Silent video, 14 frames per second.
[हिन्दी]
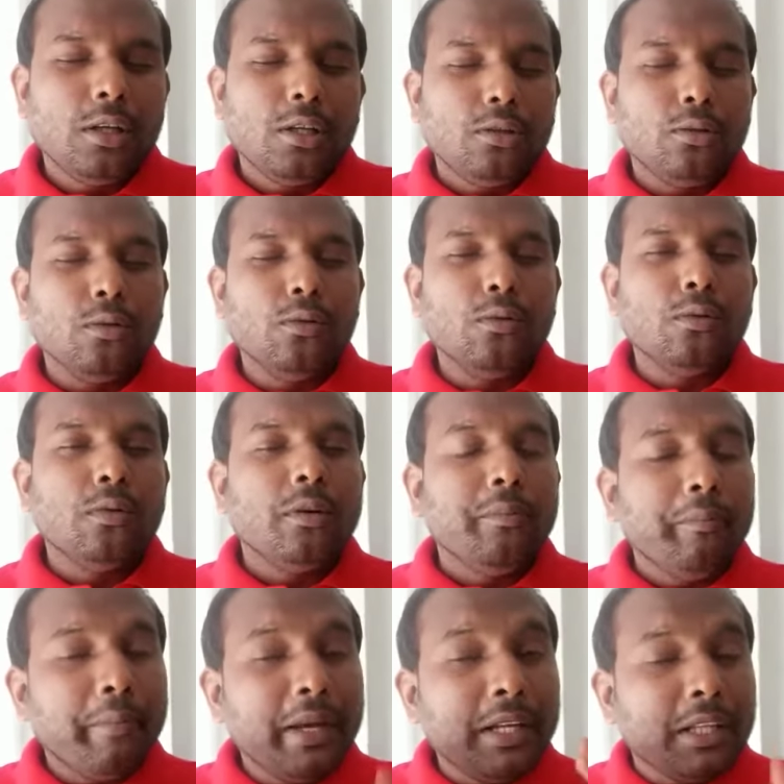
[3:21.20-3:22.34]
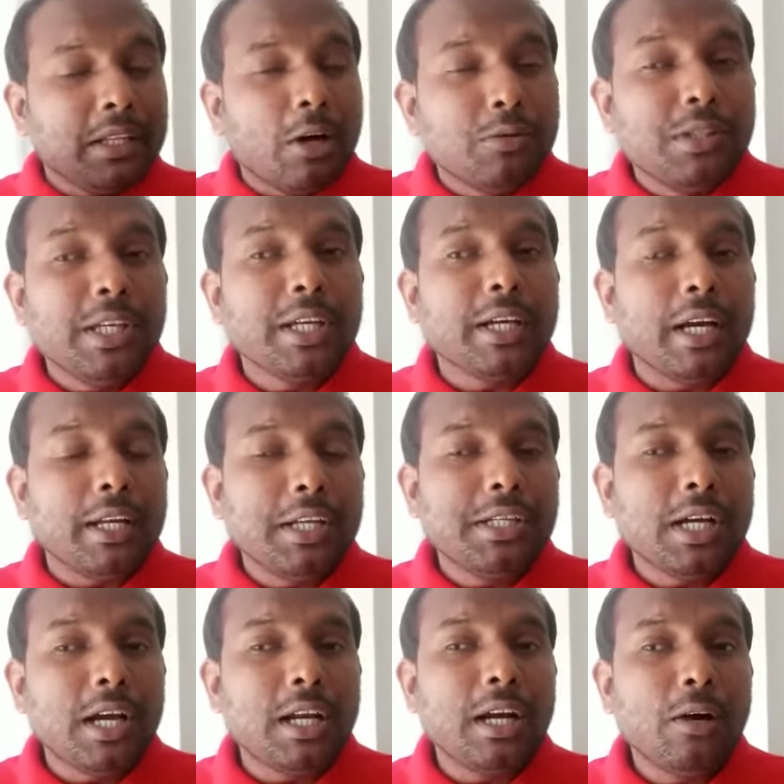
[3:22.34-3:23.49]
तो मैं नेताओं से यह कहना
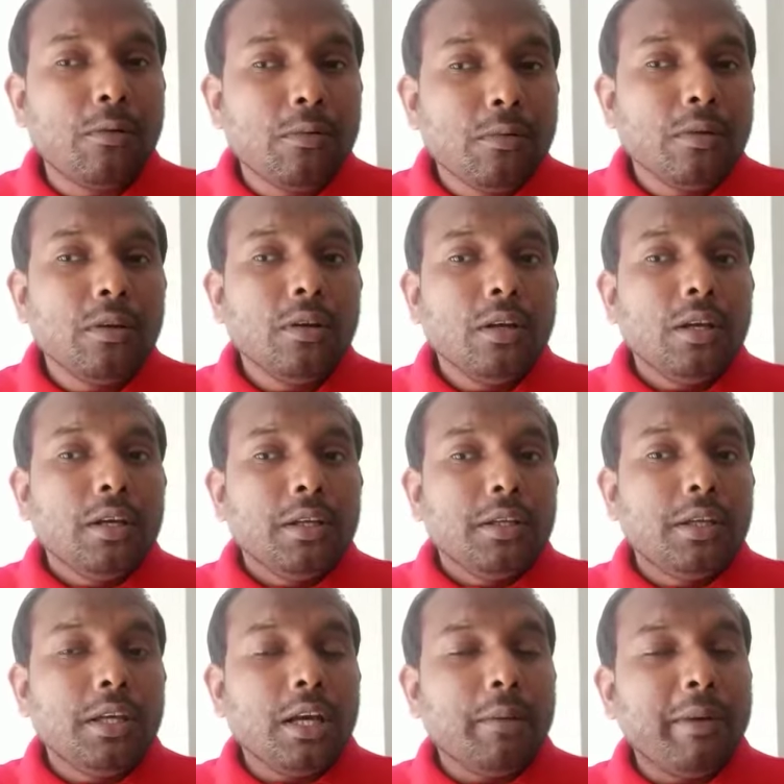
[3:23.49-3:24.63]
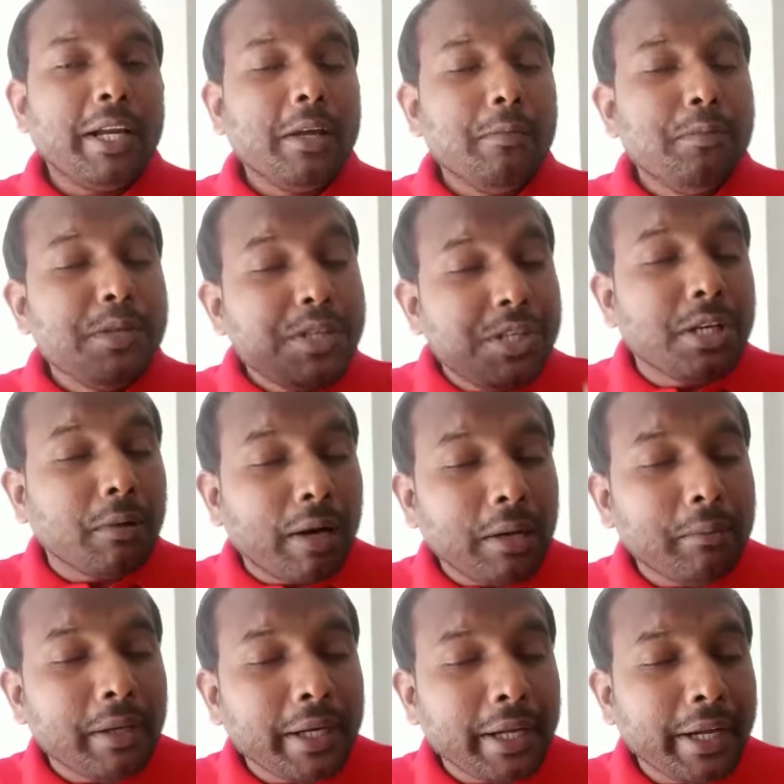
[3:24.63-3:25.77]
चाह रहा हूं कि हमारे बीस जवान
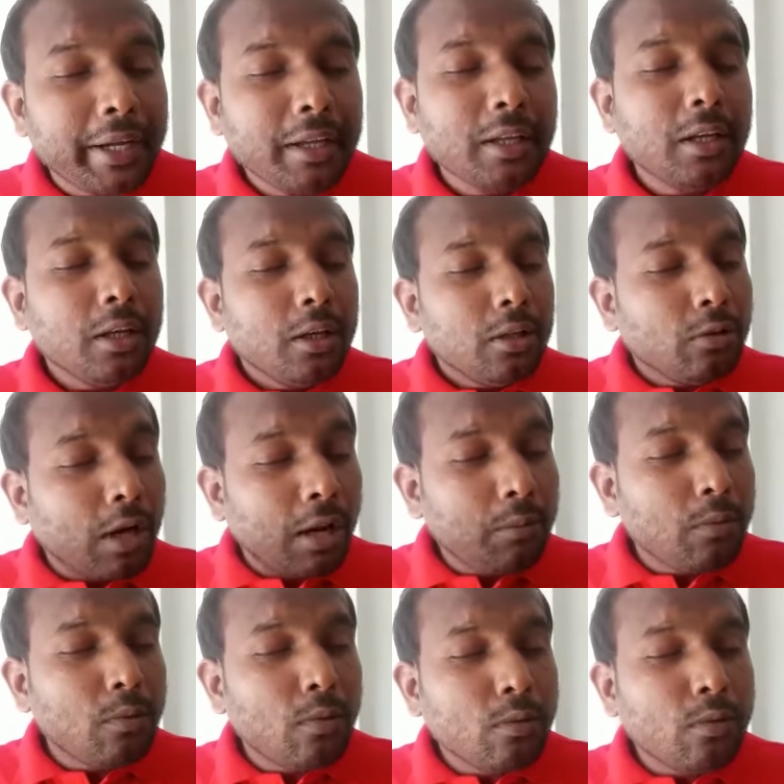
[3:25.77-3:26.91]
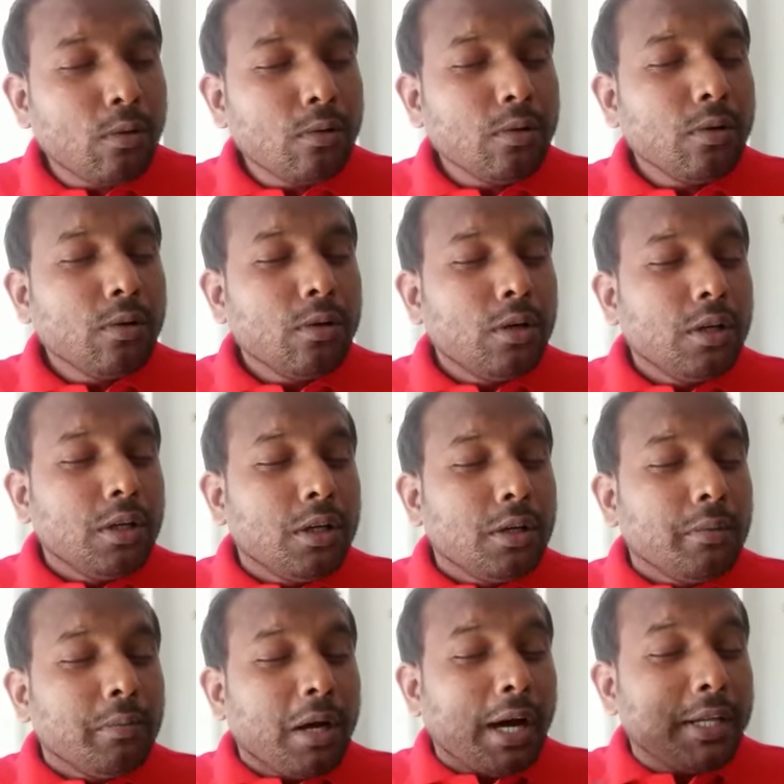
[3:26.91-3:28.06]
मरे हैं तो हम लोगों को
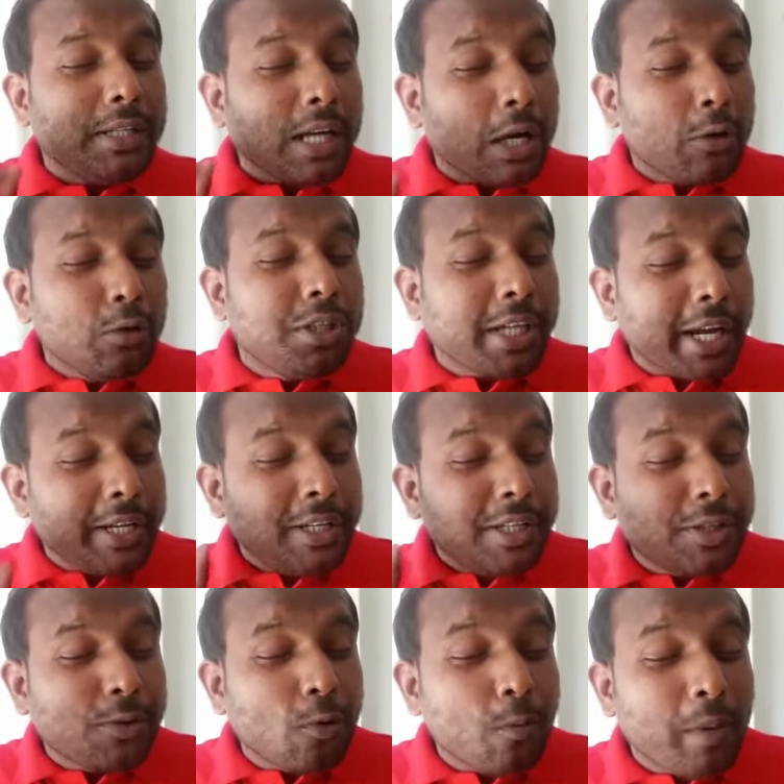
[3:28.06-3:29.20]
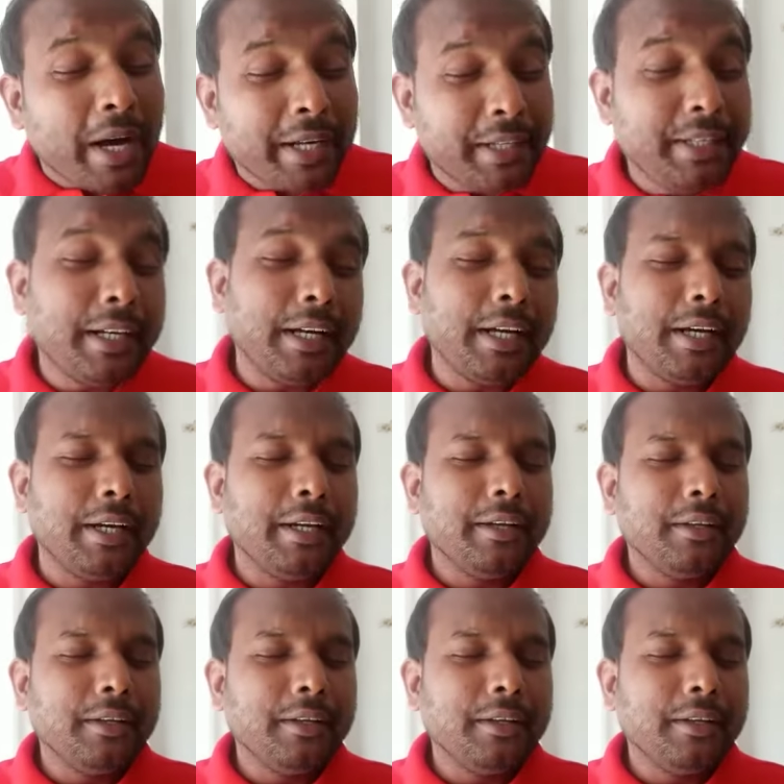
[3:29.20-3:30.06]
हजारों चाइनीज को मार गिराना है